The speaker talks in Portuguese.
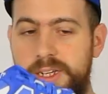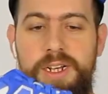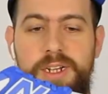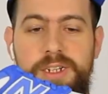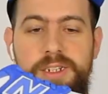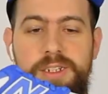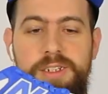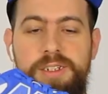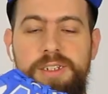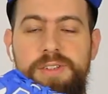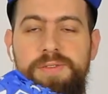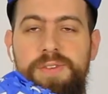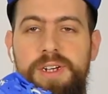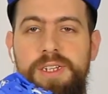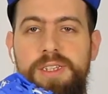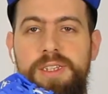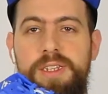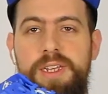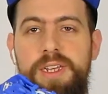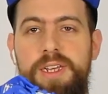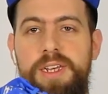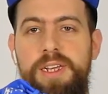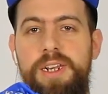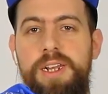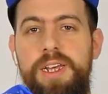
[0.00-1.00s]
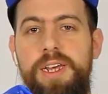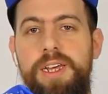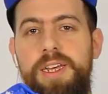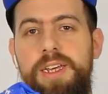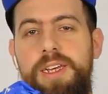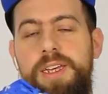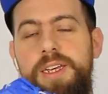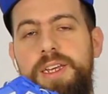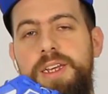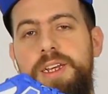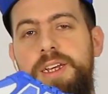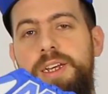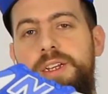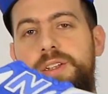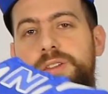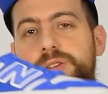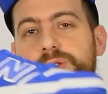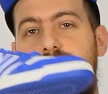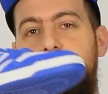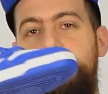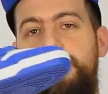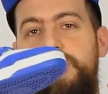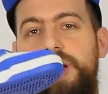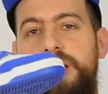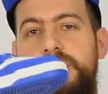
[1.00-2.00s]
A gente vai ter ele aí
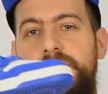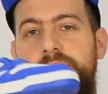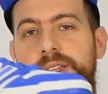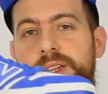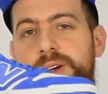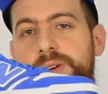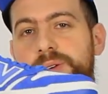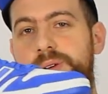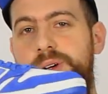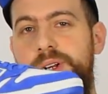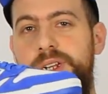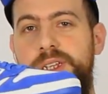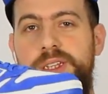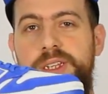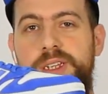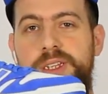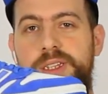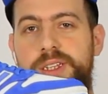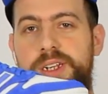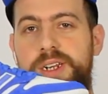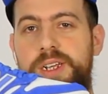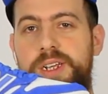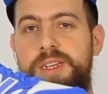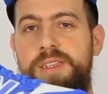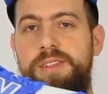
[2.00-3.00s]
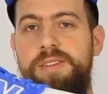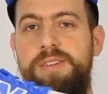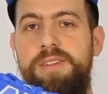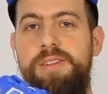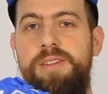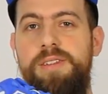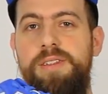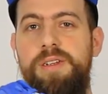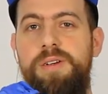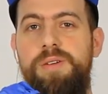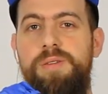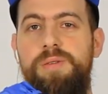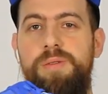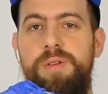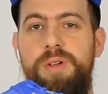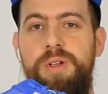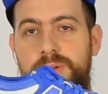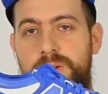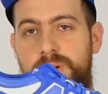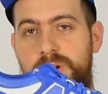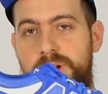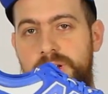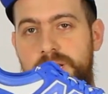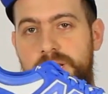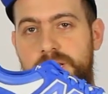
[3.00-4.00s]
do 40 ao 43. Então
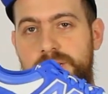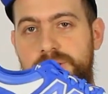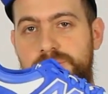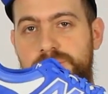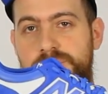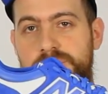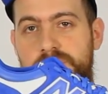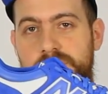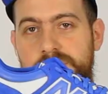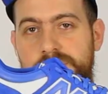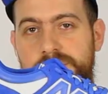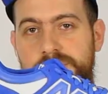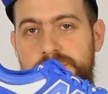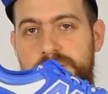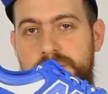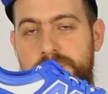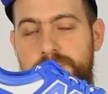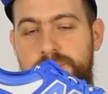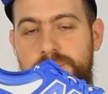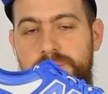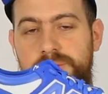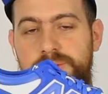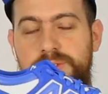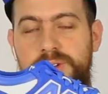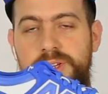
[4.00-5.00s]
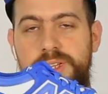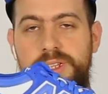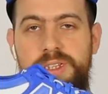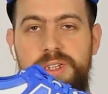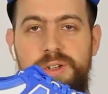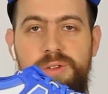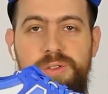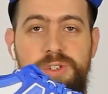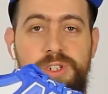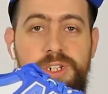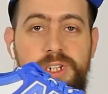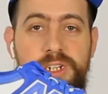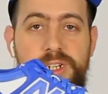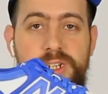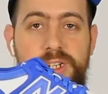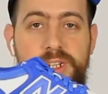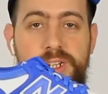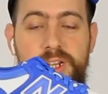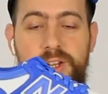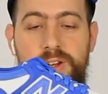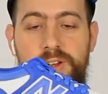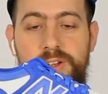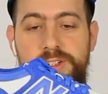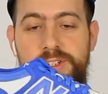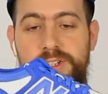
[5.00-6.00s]
corre lá no site e aproveita ou chega aqui
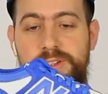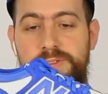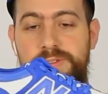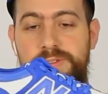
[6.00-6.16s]
na loja